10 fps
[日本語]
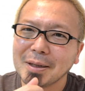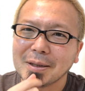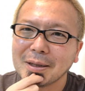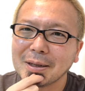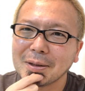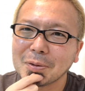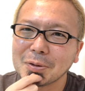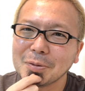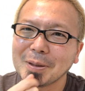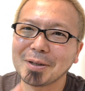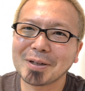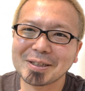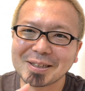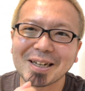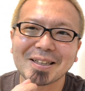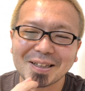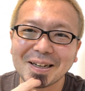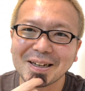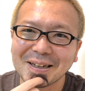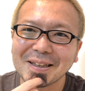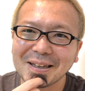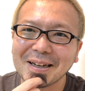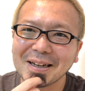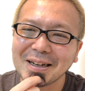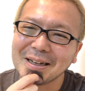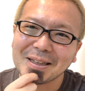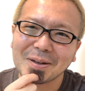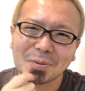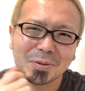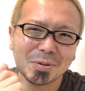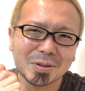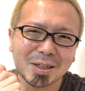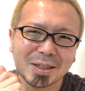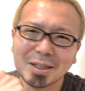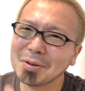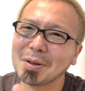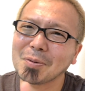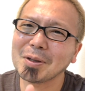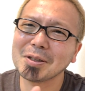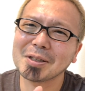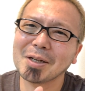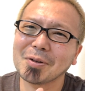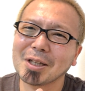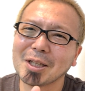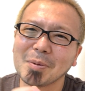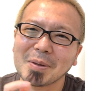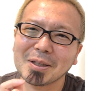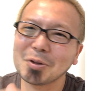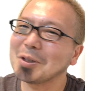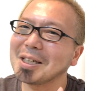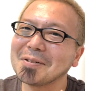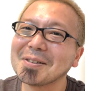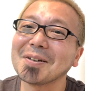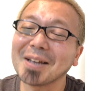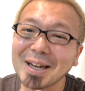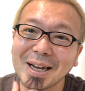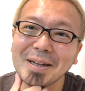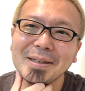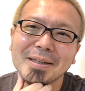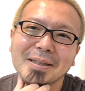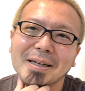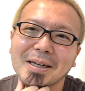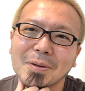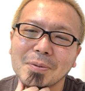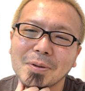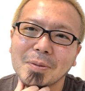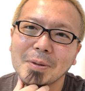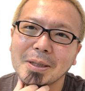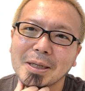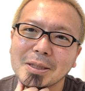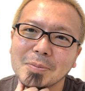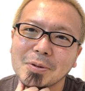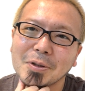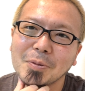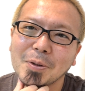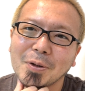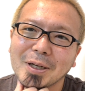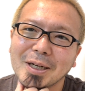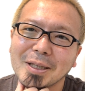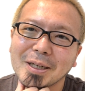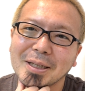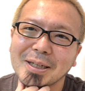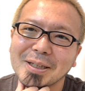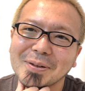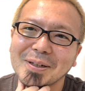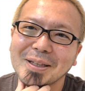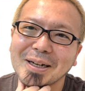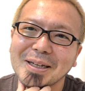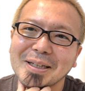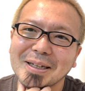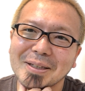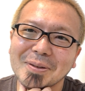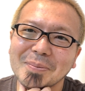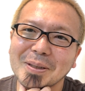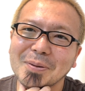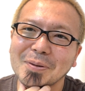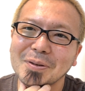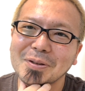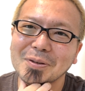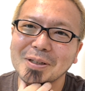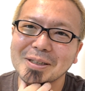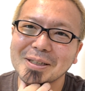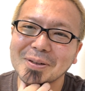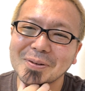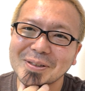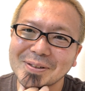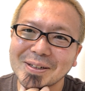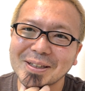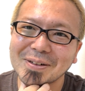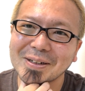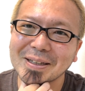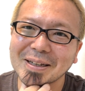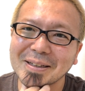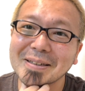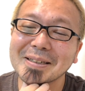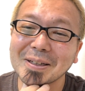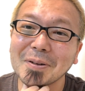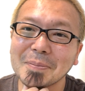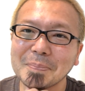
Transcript: だからこそ生まれる価値があって、ね、でこの人じゃない人がこれに近いことやってもまたちょっと違うんですよねだから本当にみんなが自分の夢を描いて叶えてくれたらいいなと、まあ、こういう情熱でコーチングやってるわけなんですけど。